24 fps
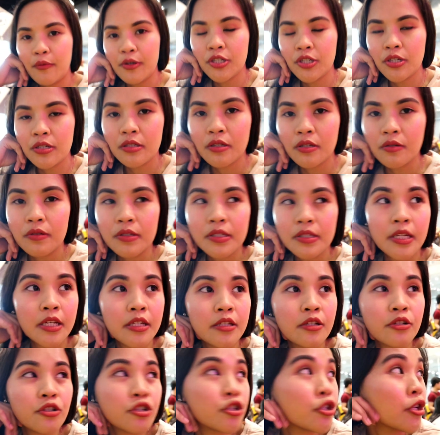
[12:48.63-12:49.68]
which is yung
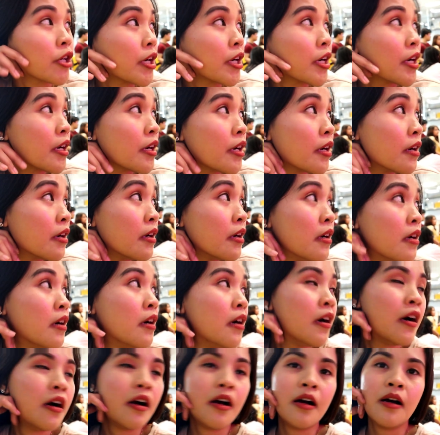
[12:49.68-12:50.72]
signature
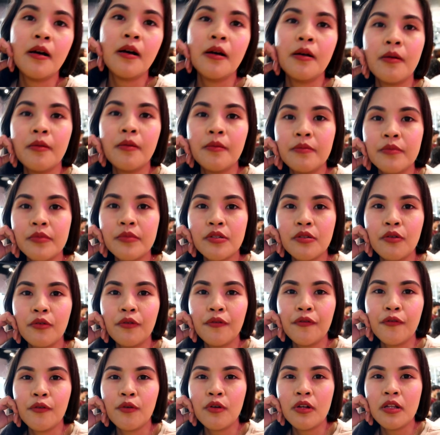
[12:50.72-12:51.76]
um,
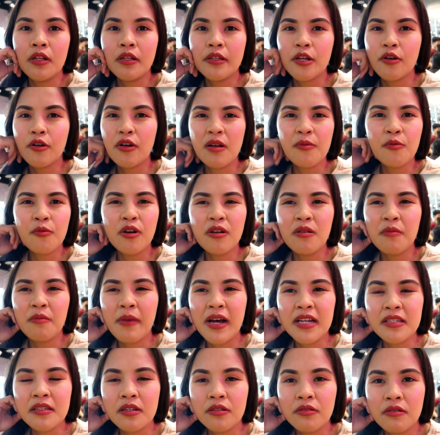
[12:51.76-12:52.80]
soulful, hindi ko lang kung anong
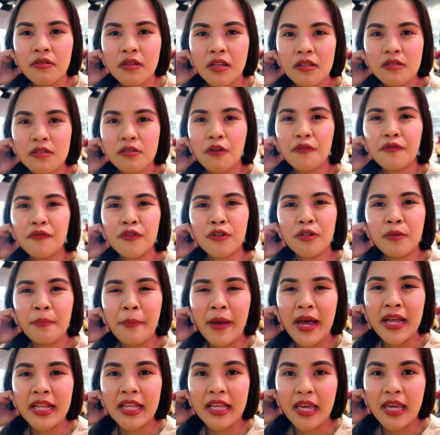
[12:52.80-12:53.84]
basa doon, yung soulful
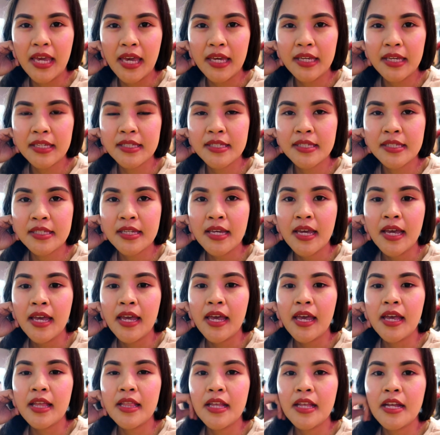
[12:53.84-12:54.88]
pancakes.
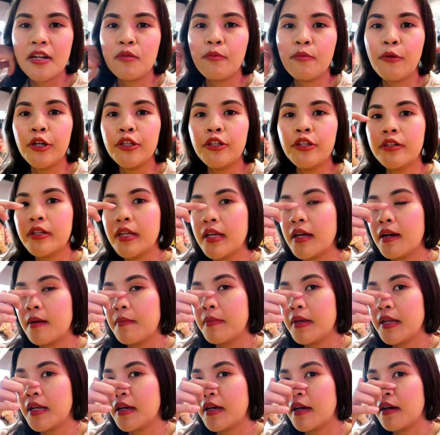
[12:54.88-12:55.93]
And then, umorder din
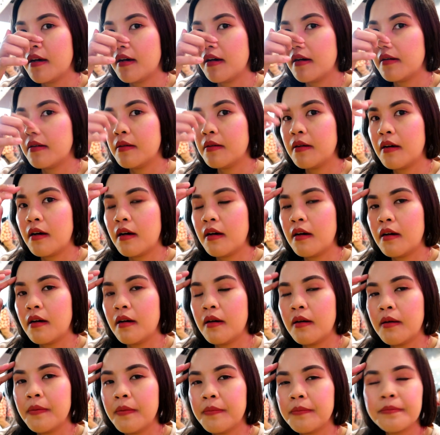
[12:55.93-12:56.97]
kami ng
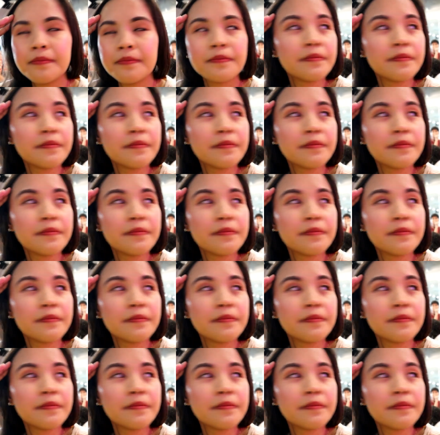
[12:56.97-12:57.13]
um,